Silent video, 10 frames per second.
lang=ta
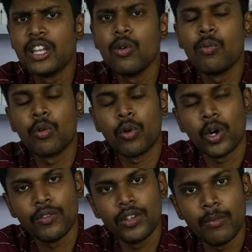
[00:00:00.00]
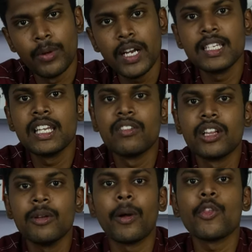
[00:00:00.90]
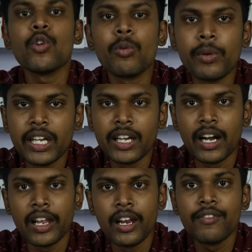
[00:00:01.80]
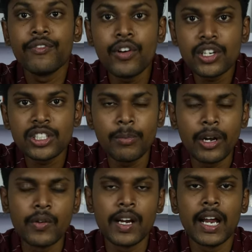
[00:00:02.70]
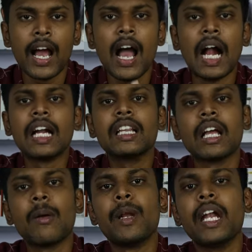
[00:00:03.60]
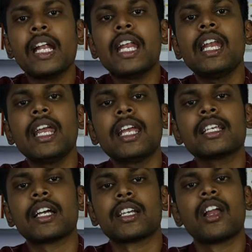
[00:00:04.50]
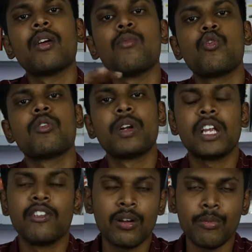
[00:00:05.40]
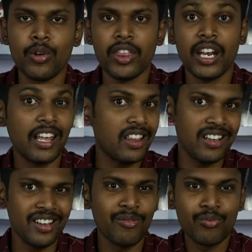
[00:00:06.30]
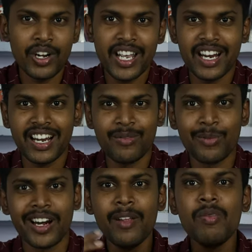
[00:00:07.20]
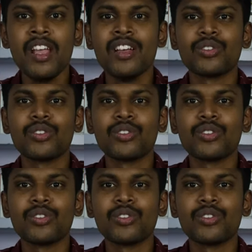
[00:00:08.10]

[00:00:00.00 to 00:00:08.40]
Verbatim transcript: இதுவும் ஒரு ஒன் ஆஃப் தி அப்டேட்ஸ் இது வந்து பதினோரு மணிக்கு காலையில் ஃபர்ஸ்ட் அப்டேட் விட்டுருக்காங்க அடுத்த அப்டேட் இன்னைக்கு சாயங்காலம் மூணு மணிக்கு வரப்போகுது நான் அதை முன்னாடியே ரெக்கார்ட் பண்ணுறேன்